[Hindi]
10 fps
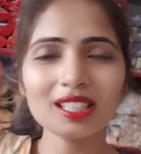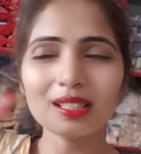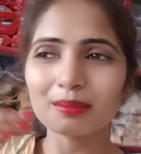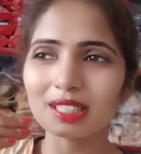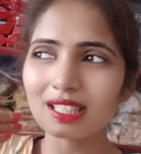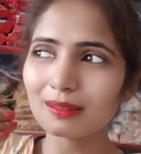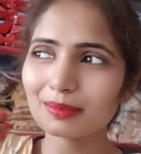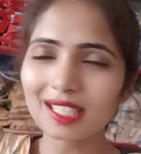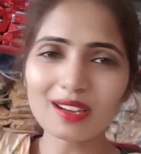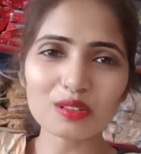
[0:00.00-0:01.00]
मतलब क्या
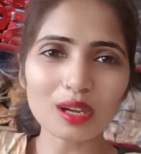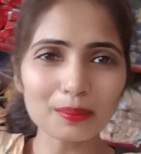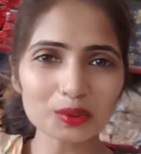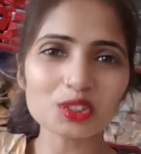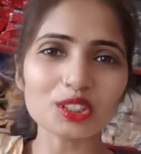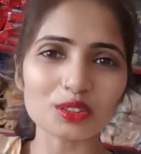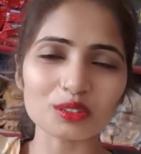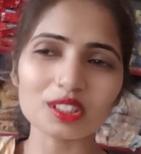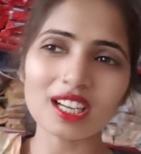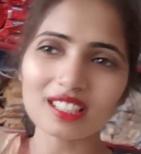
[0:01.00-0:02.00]
हो अपोजिट हो
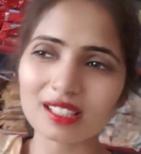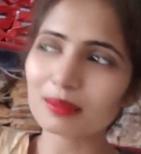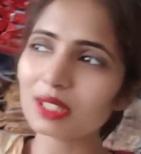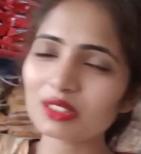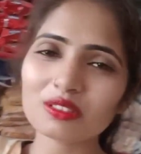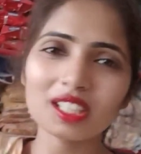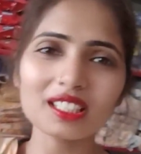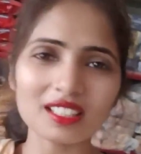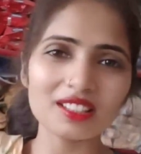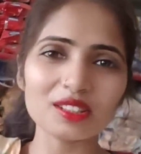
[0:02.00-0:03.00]
यहाँ गर्मी है तो वहाँ
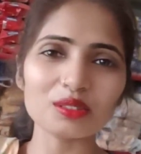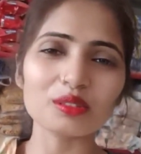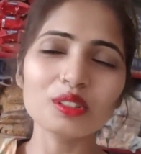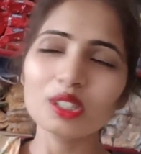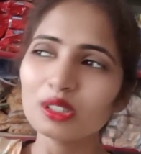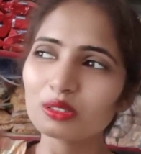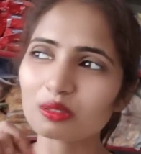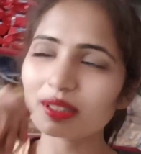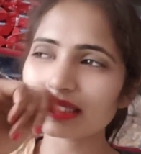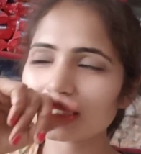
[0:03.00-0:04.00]
ठंडी हो तो
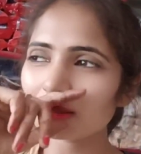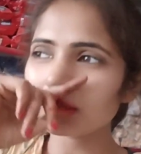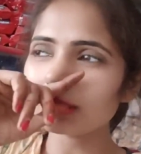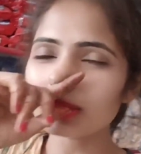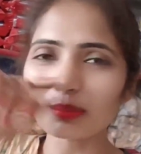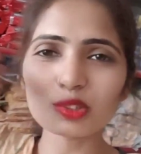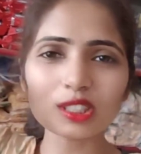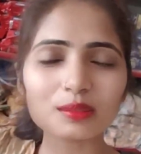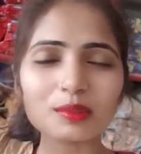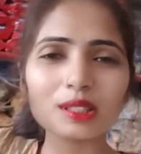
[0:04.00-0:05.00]
वैसे तो हम जम्मू
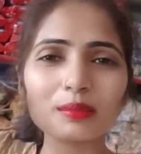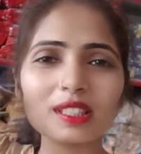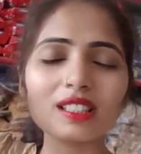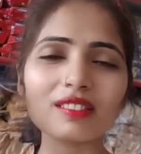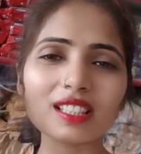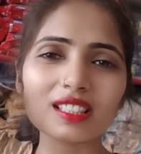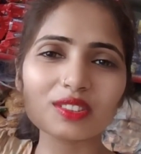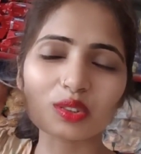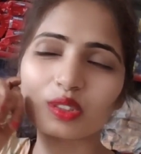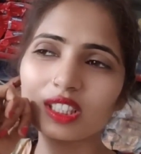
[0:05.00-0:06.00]
कश्मीर भी कवर कर
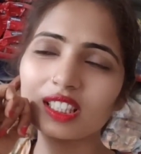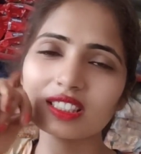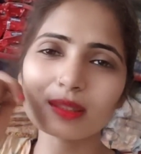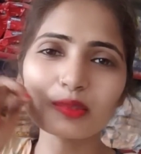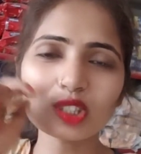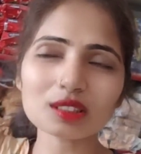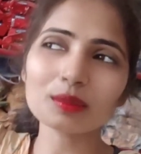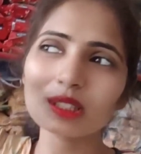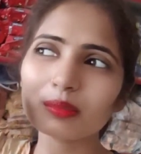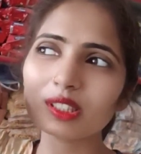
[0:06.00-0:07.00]
चुके हैं जम्मू कश्मीर
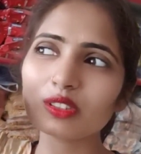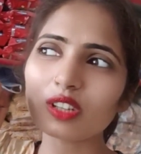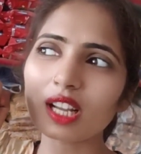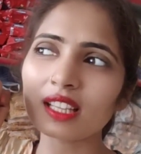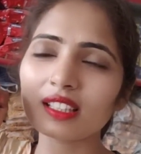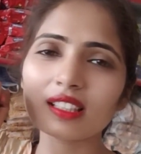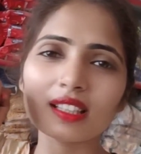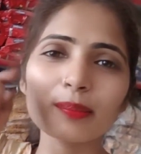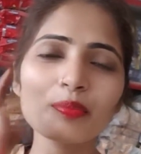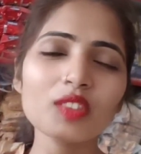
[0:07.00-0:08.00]
भी हो आए हैं
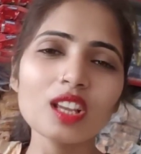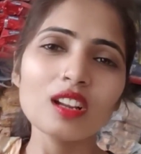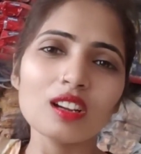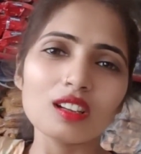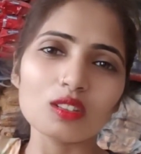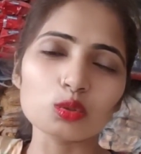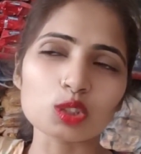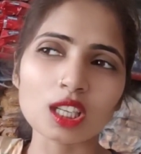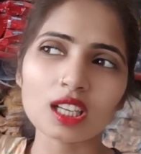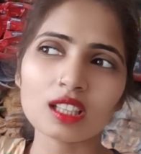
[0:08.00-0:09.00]

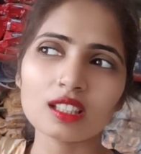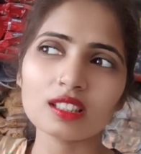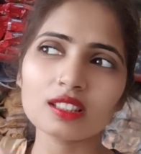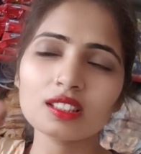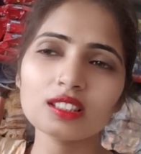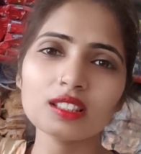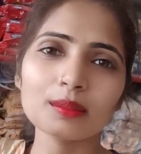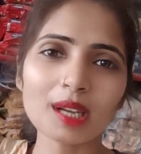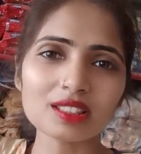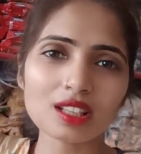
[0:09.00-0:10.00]
उत्तराखंड
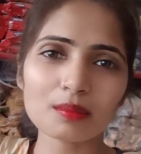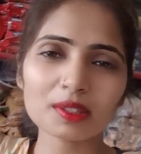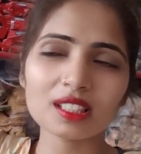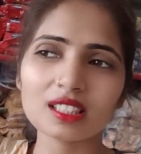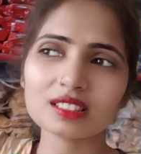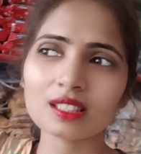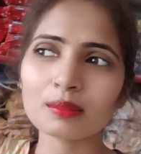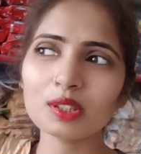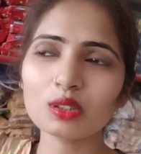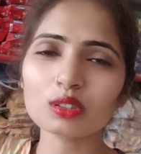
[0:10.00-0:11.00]
हिमाचल प्रदेश ये भी
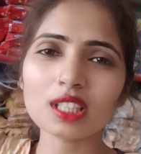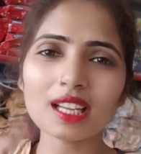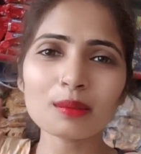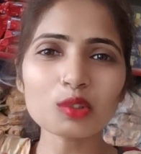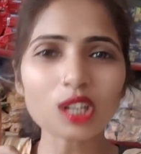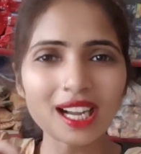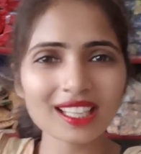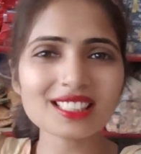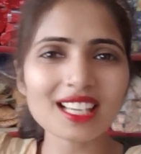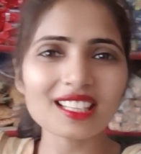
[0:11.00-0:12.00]
हो गया है हमको कहाँ
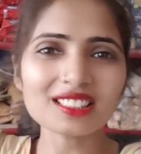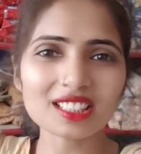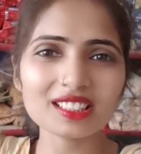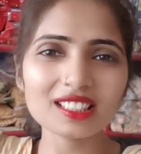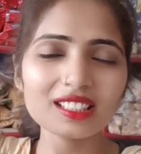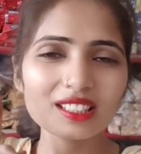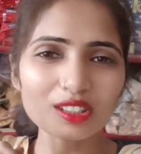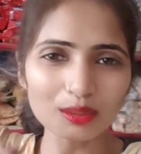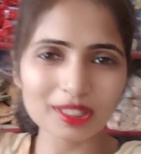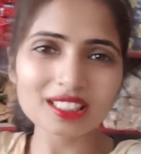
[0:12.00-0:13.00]
जाना चाहिए
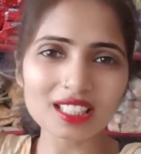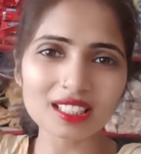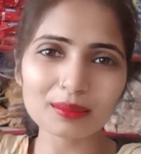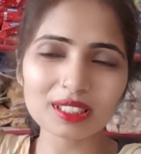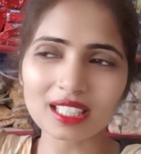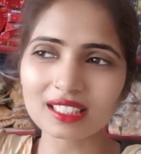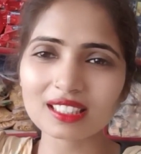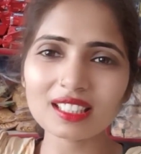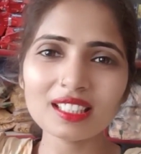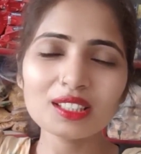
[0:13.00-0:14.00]
कमेंट करके बताइए
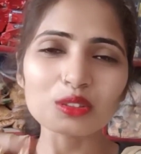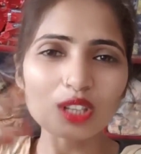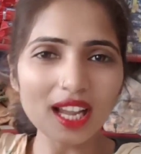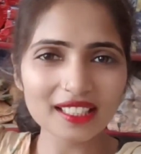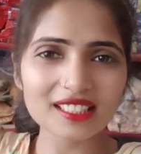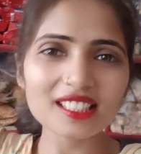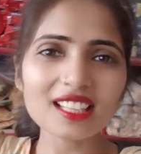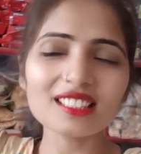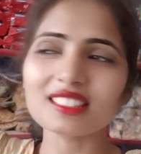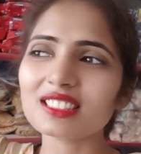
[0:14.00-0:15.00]
थोड़ा आइडिया
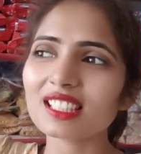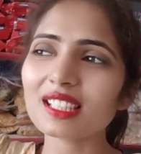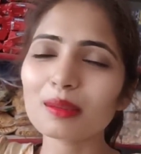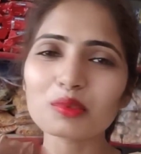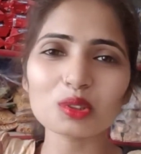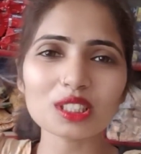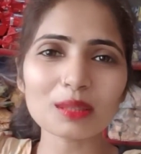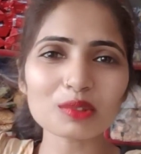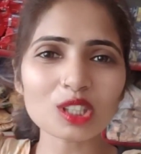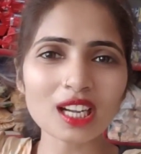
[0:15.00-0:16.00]
दीजिए हमको कि हमको
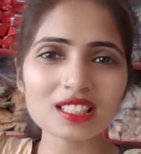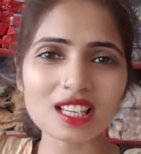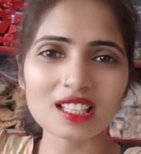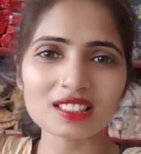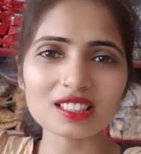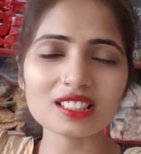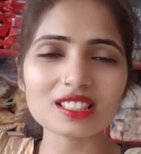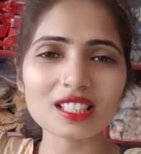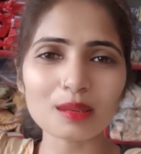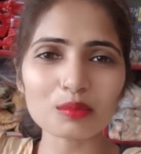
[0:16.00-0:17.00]
कहाँ जाना चाहिए जिससे
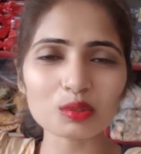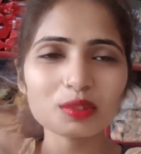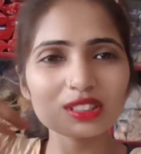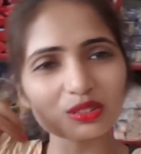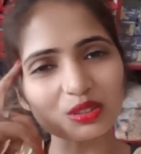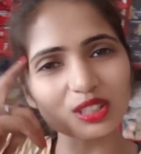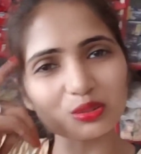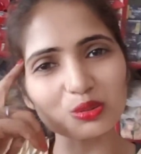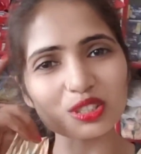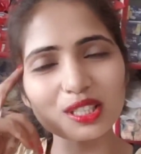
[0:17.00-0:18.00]
हमको भी थोड़ा
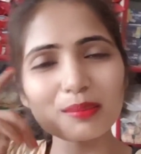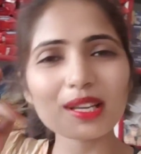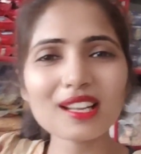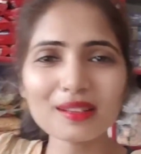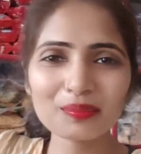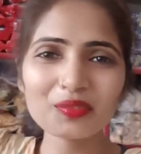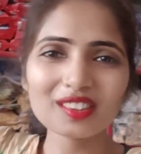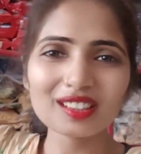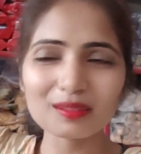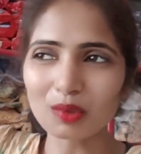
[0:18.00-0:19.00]
सोचने में ना
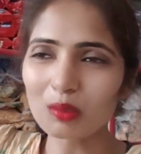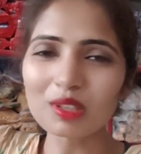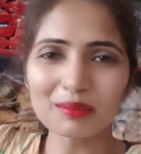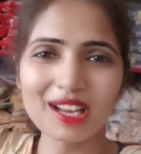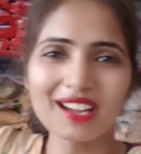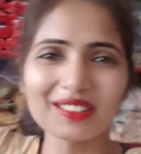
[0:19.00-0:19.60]
प्रॉब्लम ना हो